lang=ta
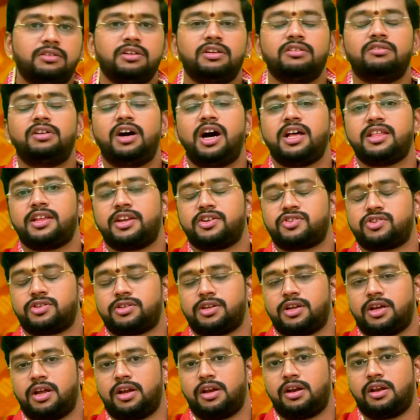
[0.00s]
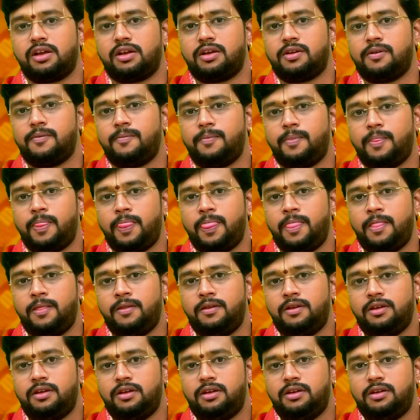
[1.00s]
திருவாதிரை நட்சத்திரக்காரனுக்கு
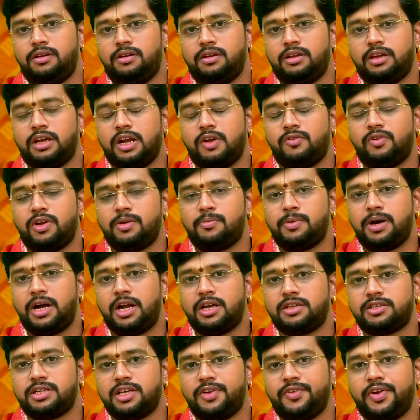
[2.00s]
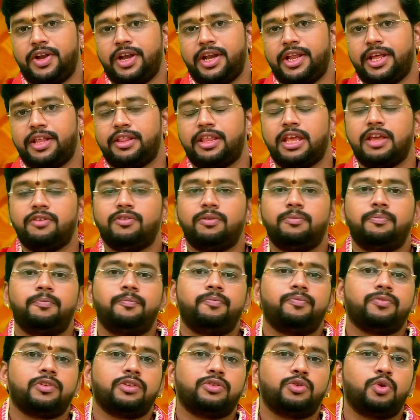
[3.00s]
நீங்கள் வழிபாடு செய்ய வேண்டிய தெய்வம்
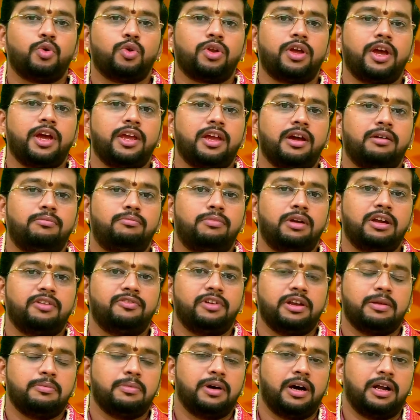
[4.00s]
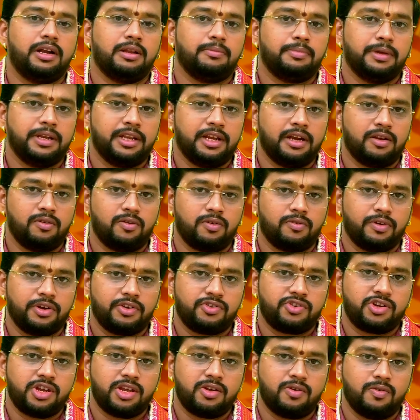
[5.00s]
துர்கை அம்மன் வழிபாடு பெரிய அளவு
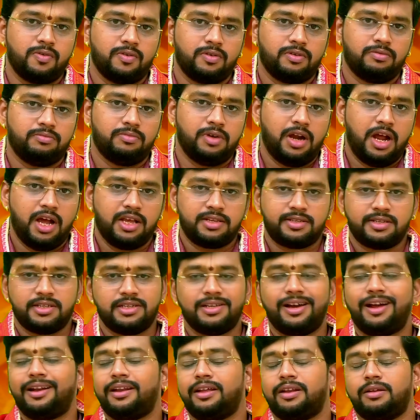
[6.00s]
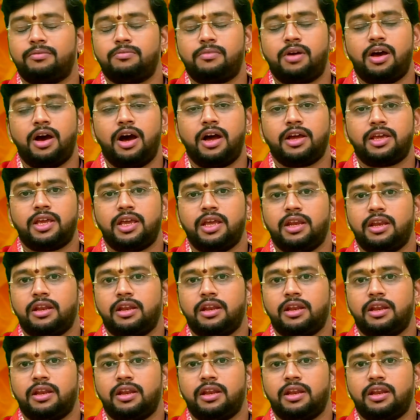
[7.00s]
வெற்றியை கொடுக்கும் ராசியா நிறம் காக்கி